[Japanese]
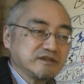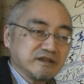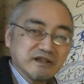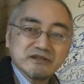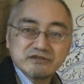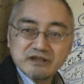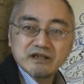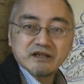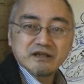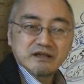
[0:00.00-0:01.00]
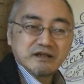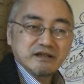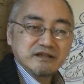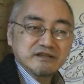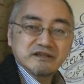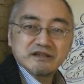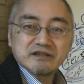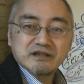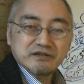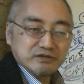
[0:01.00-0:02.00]
生活ね生きて
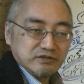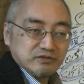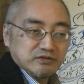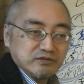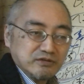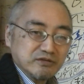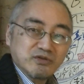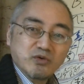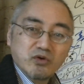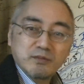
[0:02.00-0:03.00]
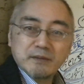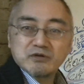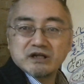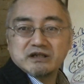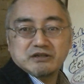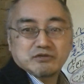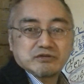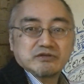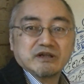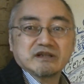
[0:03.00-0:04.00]
いくところを守らないとっ
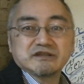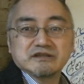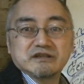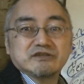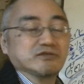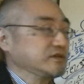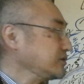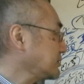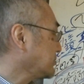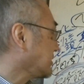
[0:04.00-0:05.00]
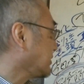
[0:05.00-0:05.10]
ていう話ですよねこれは。